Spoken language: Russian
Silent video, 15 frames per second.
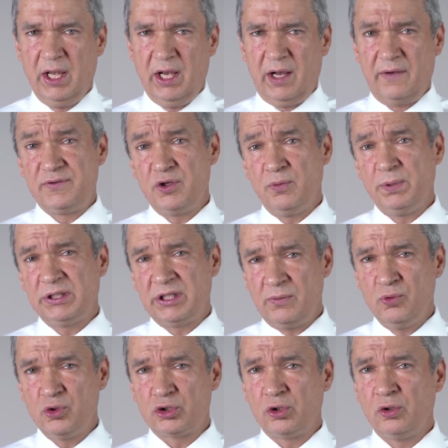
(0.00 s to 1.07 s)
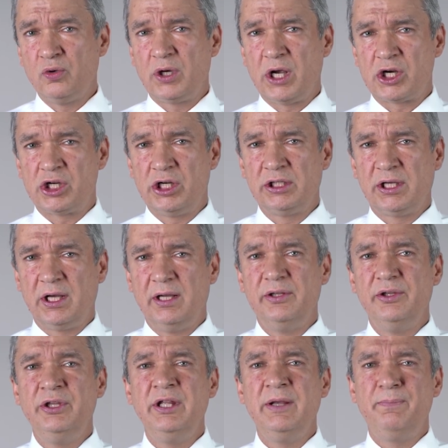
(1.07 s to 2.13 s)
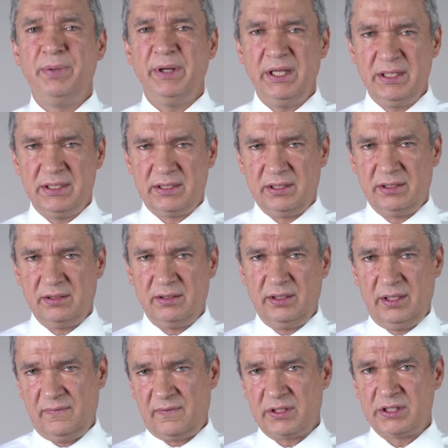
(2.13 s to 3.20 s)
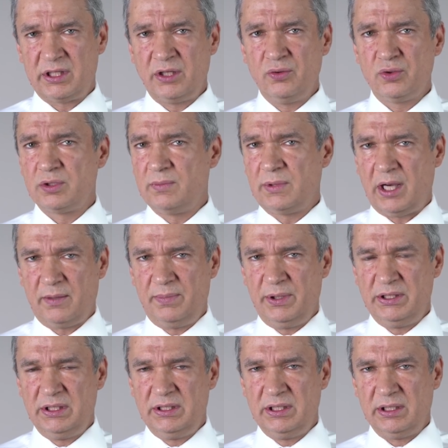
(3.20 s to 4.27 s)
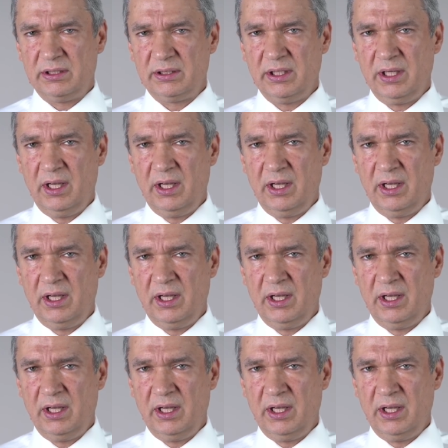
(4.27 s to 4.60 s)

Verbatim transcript: А все потому, что Лукашенко не признан Евросоюзом как президент.